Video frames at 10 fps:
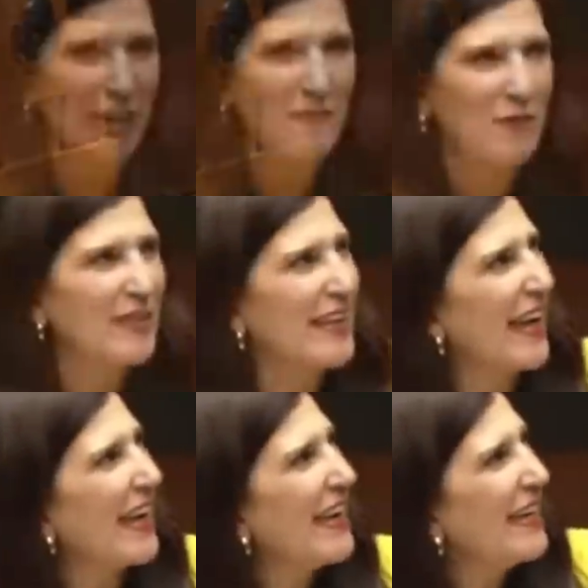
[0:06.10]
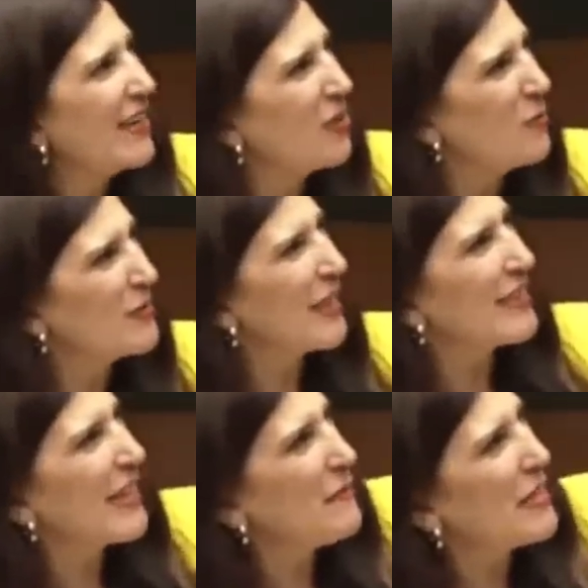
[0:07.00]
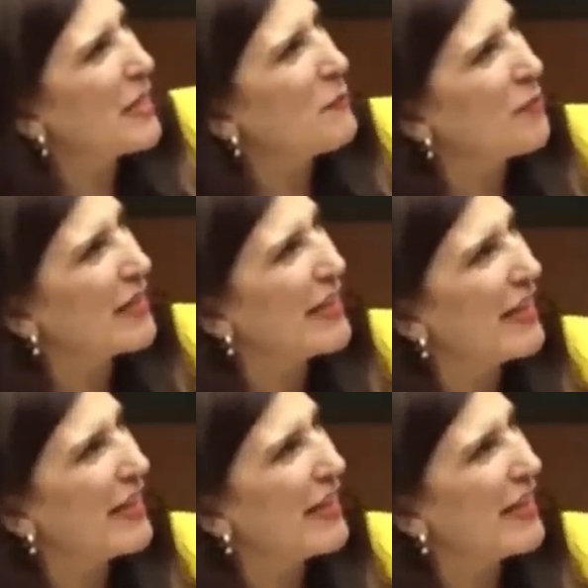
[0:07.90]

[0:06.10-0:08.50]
porque ¿cómo se atreven a poner